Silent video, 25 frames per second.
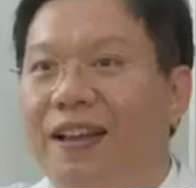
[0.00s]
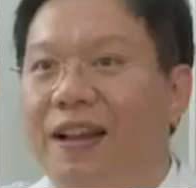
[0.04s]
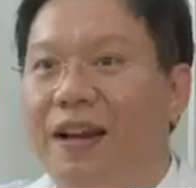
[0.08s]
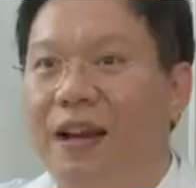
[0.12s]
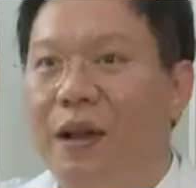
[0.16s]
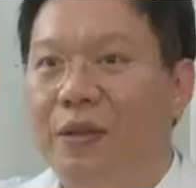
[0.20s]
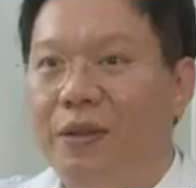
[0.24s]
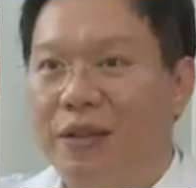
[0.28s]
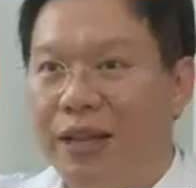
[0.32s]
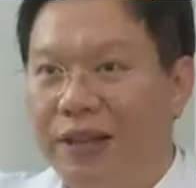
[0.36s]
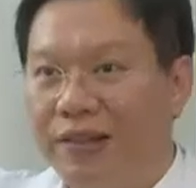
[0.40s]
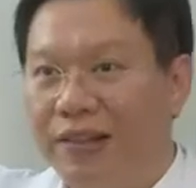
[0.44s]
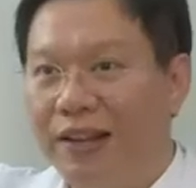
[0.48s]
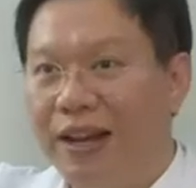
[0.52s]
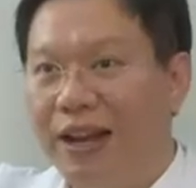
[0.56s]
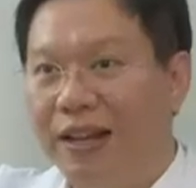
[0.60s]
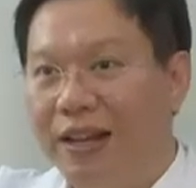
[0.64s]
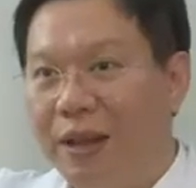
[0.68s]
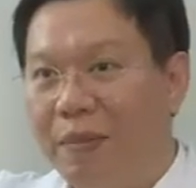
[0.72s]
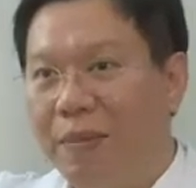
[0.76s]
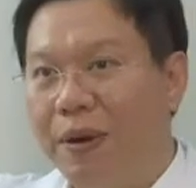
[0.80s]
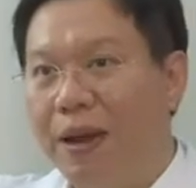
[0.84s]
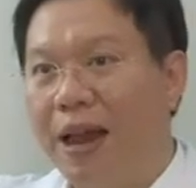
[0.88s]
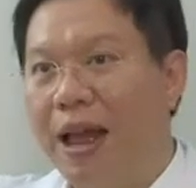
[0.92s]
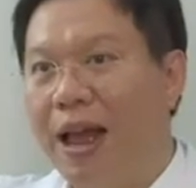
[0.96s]
เราจะเอ็กซเร
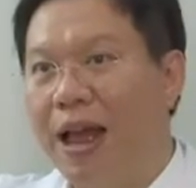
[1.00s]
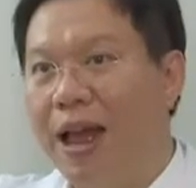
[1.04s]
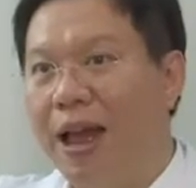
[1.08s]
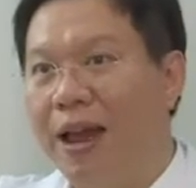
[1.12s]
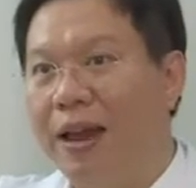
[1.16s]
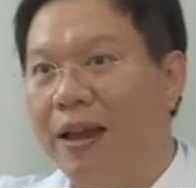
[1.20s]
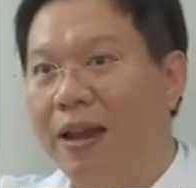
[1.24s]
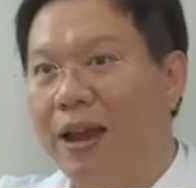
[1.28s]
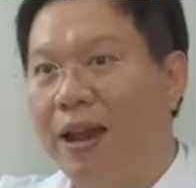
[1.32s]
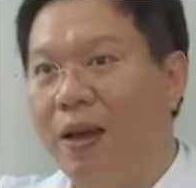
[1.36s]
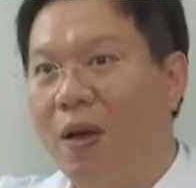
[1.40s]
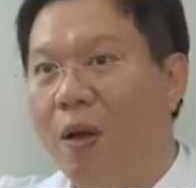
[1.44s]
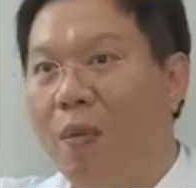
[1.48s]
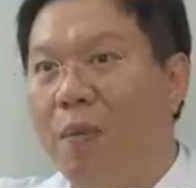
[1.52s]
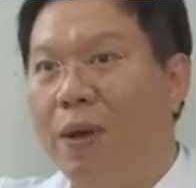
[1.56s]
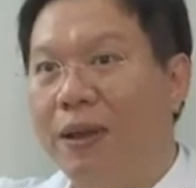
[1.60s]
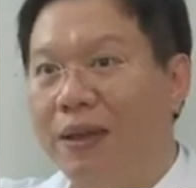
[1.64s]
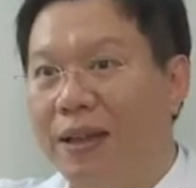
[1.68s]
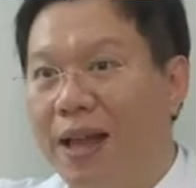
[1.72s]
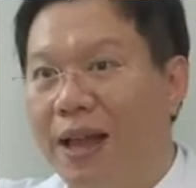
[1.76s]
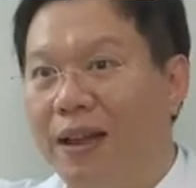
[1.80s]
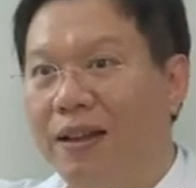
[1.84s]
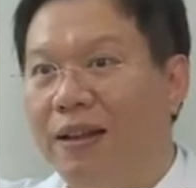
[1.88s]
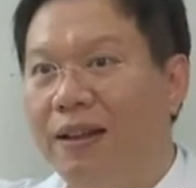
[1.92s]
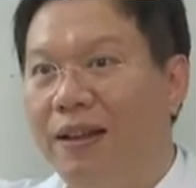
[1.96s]
ย์ธรรมดาในห้อง
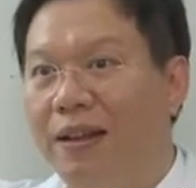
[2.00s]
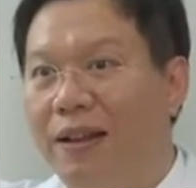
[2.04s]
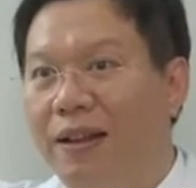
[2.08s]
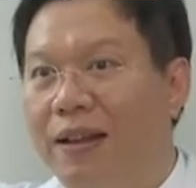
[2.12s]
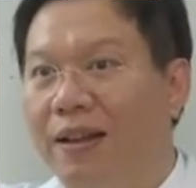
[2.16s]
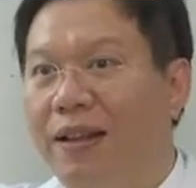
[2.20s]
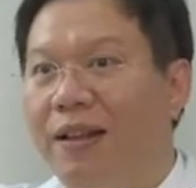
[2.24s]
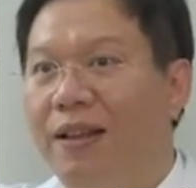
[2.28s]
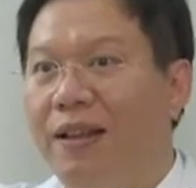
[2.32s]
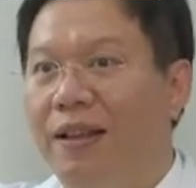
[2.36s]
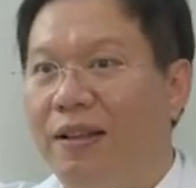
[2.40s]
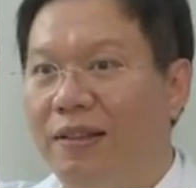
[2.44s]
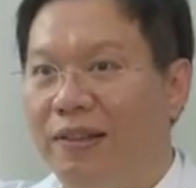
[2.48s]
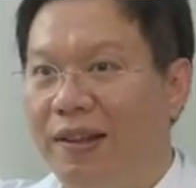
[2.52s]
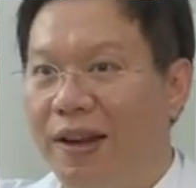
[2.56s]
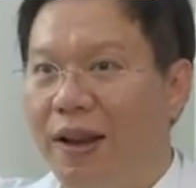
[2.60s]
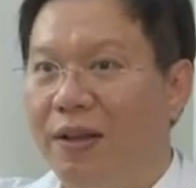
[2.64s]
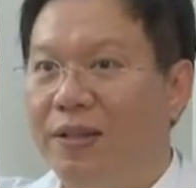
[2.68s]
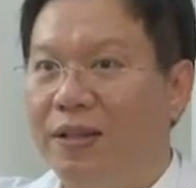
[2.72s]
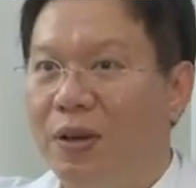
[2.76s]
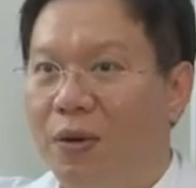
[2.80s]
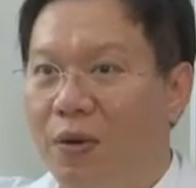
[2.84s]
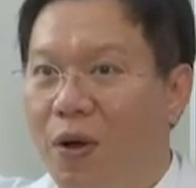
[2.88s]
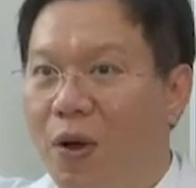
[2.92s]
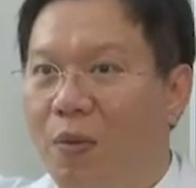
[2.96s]
ผ่าตัดเสร็จ
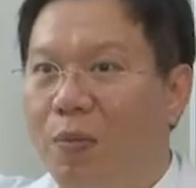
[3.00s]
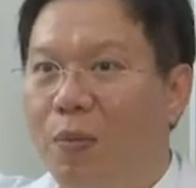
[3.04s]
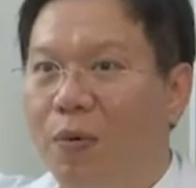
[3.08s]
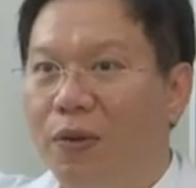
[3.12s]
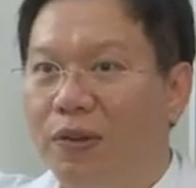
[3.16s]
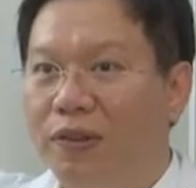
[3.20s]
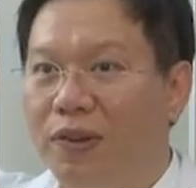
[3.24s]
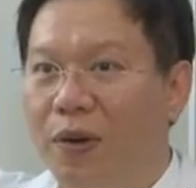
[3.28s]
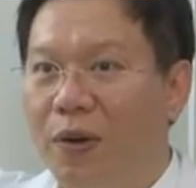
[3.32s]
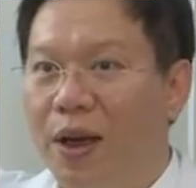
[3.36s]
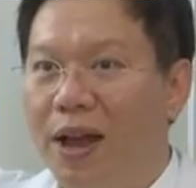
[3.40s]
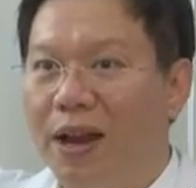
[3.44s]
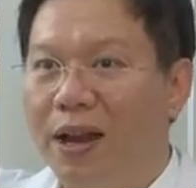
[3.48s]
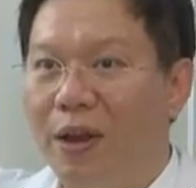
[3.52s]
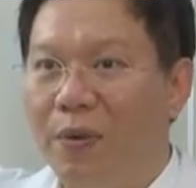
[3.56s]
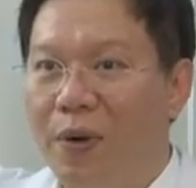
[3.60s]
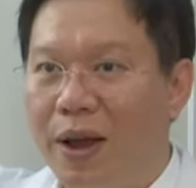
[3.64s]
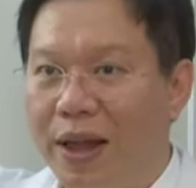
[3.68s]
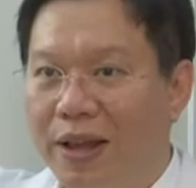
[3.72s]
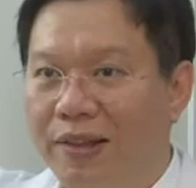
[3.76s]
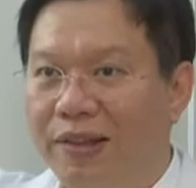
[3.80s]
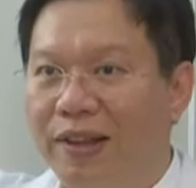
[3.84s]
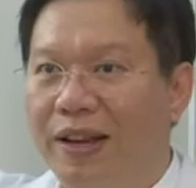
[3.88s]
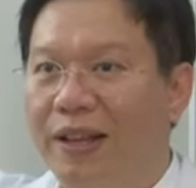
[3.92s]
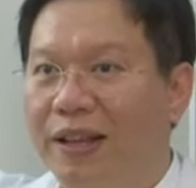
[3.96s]
แล้วจะเอาข้อมูล2อันระห
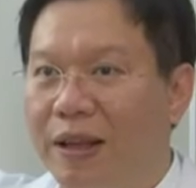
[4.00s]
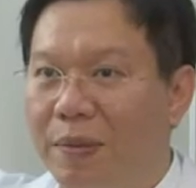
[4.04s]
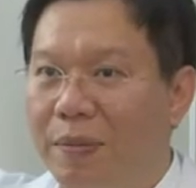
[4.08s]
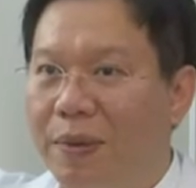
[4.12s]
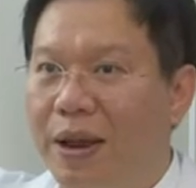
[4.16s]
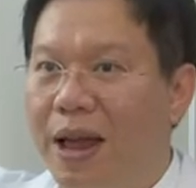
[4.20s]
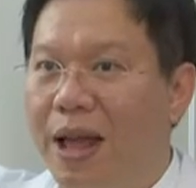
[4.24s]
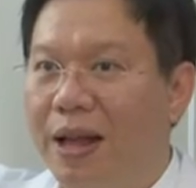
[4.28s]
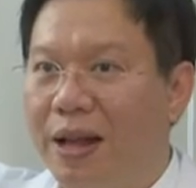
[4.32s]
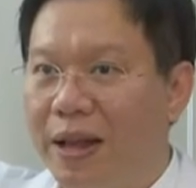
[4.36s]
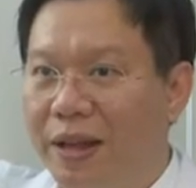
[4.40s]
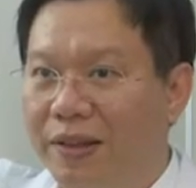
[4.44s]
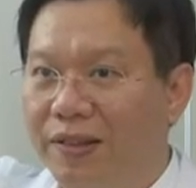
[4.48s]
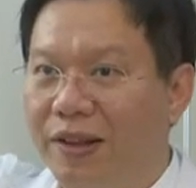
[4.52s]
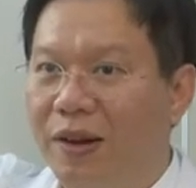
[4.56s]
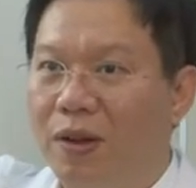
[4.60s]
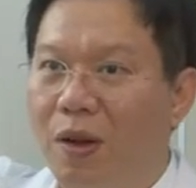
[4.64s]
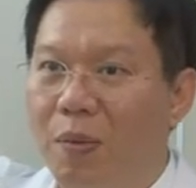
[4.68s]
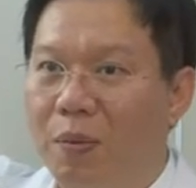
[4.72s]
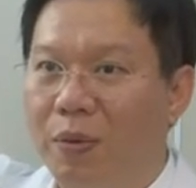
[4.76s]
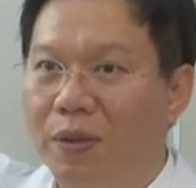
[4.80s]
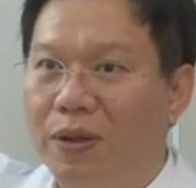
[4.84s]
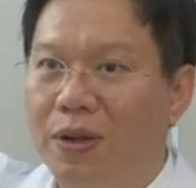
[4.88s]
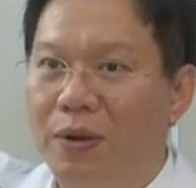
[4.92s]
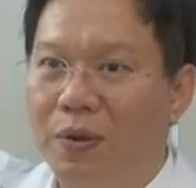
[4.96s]
ว่างเอ็กซเรย์ธรรมดากับเอ็กซเร
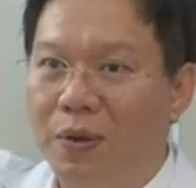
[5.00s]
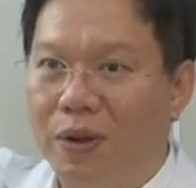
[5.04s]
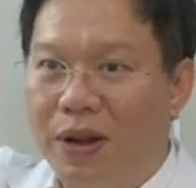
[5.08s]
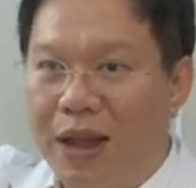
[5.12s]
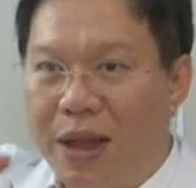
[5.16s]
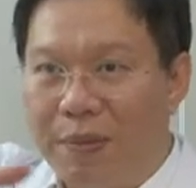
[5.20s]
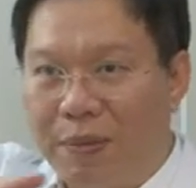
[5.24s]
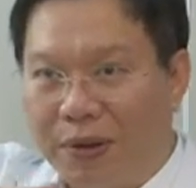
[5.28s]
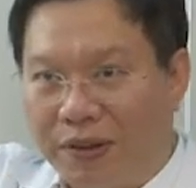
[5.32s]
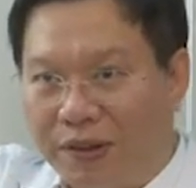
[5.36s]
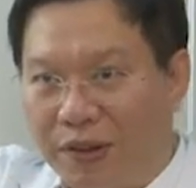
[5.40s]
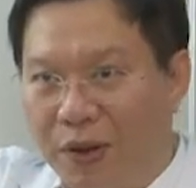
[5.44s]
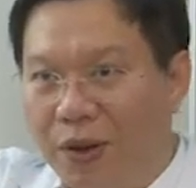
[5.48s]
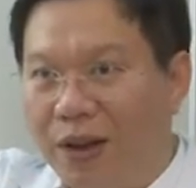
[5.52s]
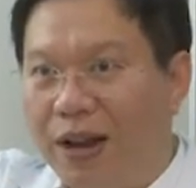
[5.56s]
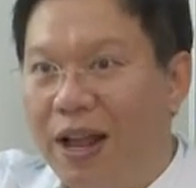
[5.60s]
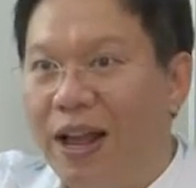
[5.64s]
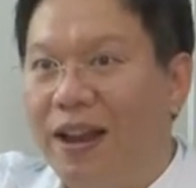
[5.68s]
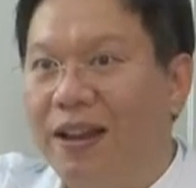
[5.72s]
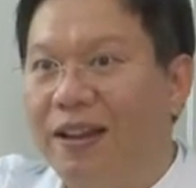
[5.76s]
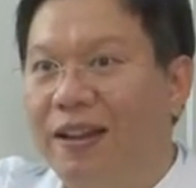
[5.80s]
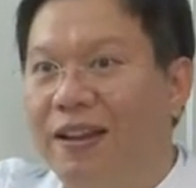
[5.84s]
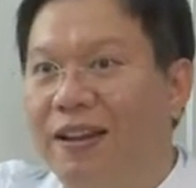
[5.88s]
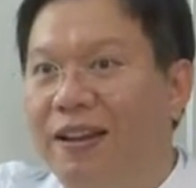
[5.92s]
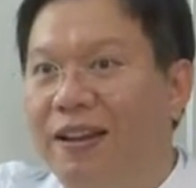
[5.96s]
ย์คอมพิวเตอร์ของคนไข้มาซ้อนกัน